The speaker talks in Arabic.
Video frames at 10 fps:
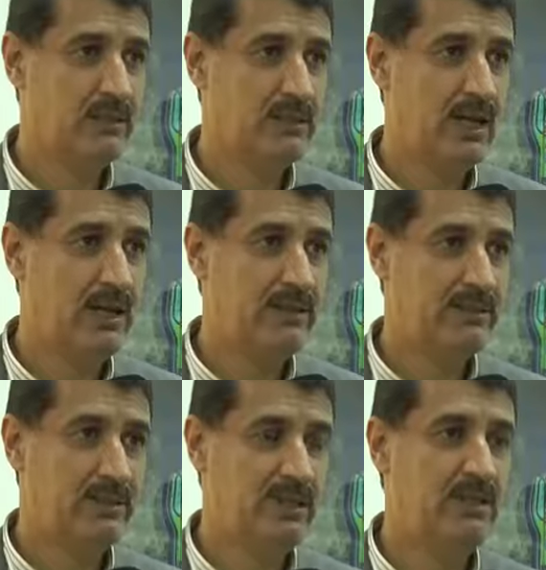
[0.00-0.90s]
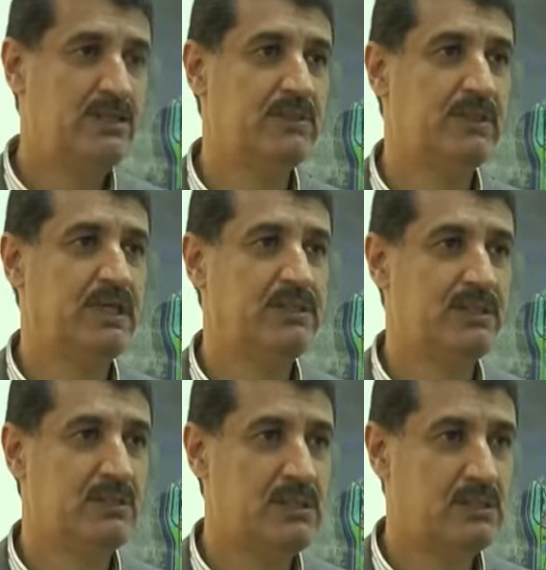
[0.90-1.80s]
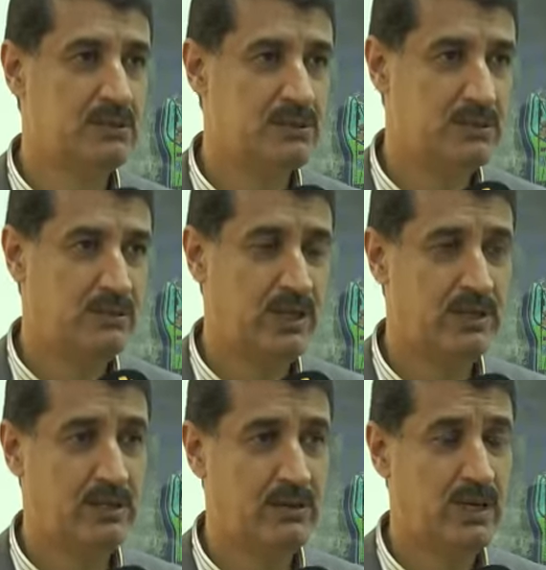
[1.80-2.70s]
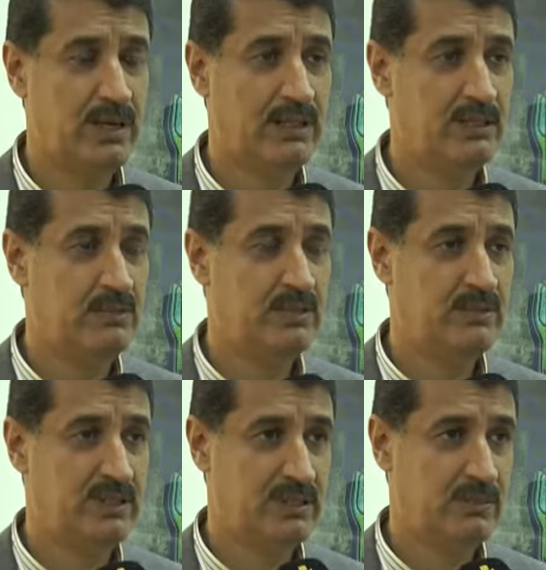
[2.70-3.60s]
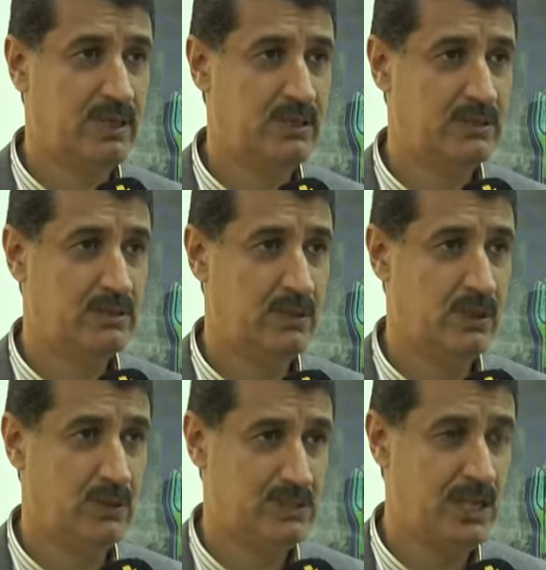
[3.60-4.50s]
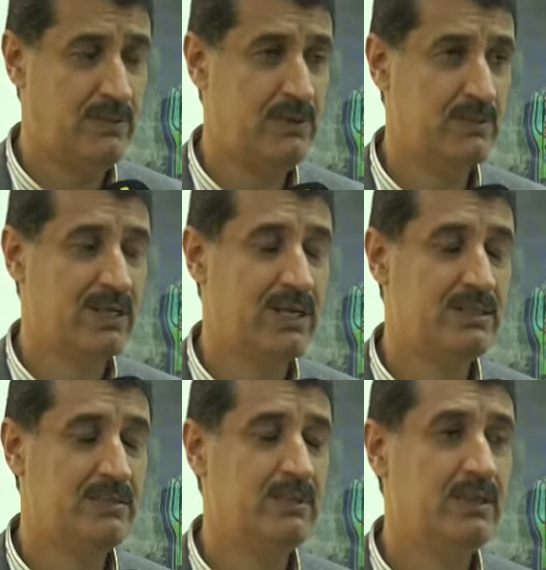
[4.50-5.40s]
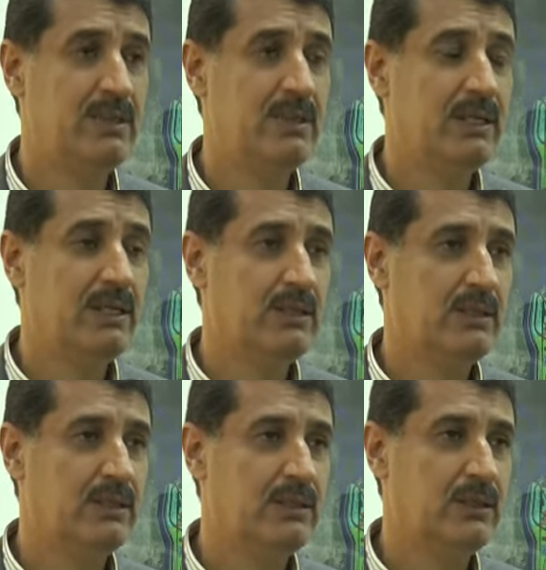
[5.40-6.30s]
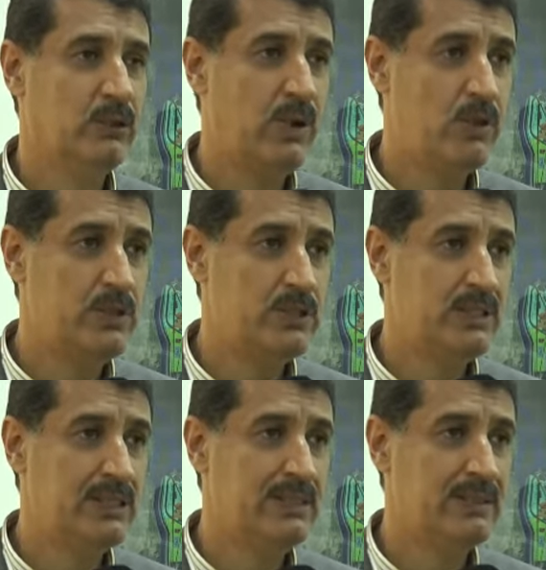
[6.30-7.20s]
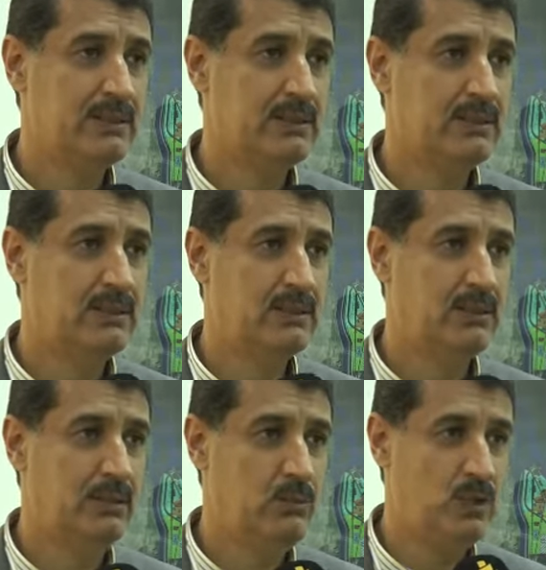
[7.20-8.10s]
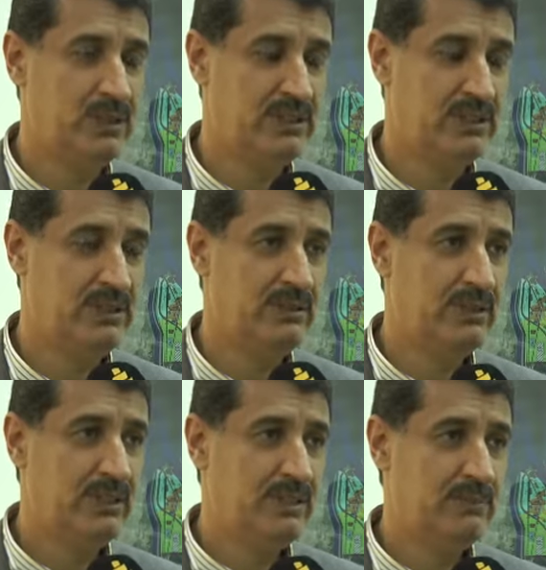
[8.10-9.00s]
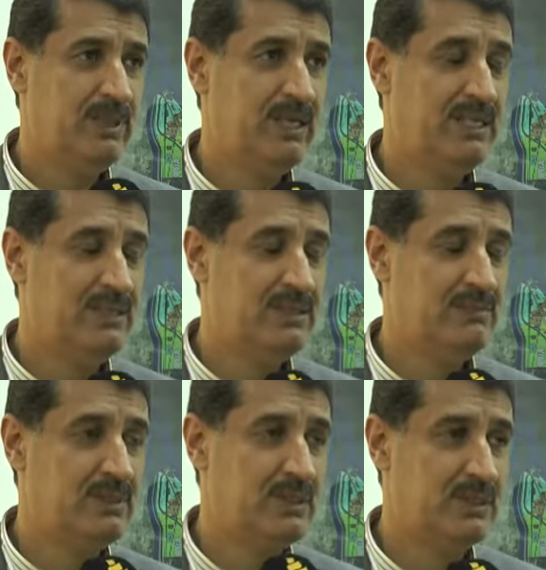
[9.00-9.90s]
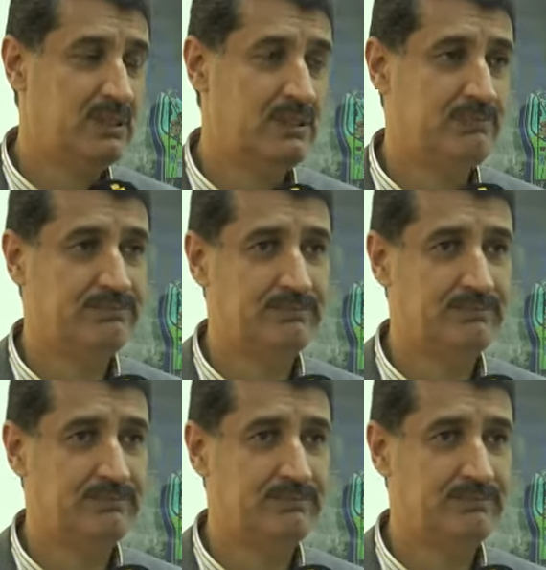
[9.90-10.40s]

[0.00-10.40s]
لاحظت من خلال شبكات التواصل الاجتماعي أن هناك عدد من المكتبات او اصحاب المكاتب آه، يروج آه، للمواطنين بأن يتم آه،